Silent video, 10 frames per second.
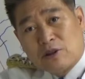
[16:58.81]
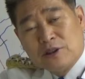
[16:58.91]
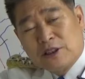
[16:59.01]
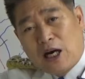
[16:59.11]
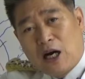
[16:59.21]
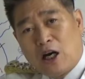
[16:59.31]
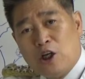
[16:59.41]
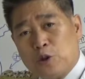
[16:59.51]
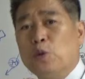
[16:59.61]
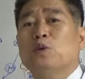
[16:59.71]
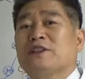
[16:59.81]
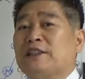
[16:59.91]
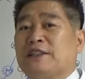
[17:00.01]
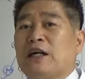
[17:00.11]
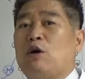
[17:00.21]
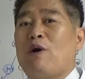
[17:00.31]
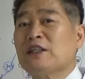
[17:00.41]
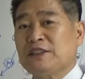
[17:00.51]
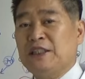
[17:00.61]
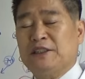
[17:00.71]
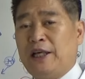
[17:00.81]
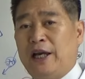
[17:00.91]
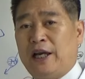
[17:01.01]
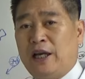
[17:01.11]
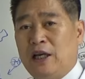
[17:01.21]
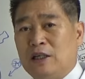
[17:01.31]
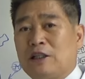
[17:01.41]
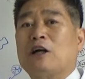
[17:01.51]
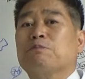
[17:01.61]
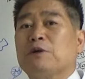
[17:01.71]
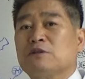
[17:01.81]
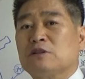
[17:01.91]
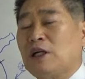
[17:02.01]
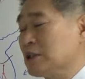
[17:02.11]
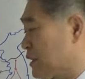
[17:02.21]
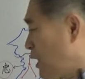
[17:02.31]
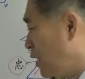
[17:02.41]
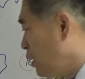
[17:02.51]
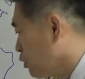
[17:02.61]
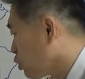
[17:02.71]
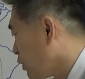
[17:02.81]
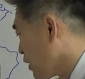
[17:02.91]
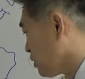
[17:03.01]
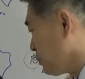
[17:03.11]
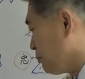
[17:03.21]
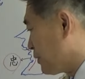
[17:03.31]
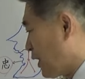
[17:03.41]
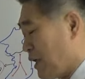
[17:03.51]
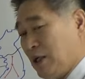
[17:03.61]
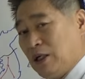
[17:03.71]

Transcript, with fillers: 그러니까 용 자체가 황제인데 닭벼슬을 하니까 천왕급입니다.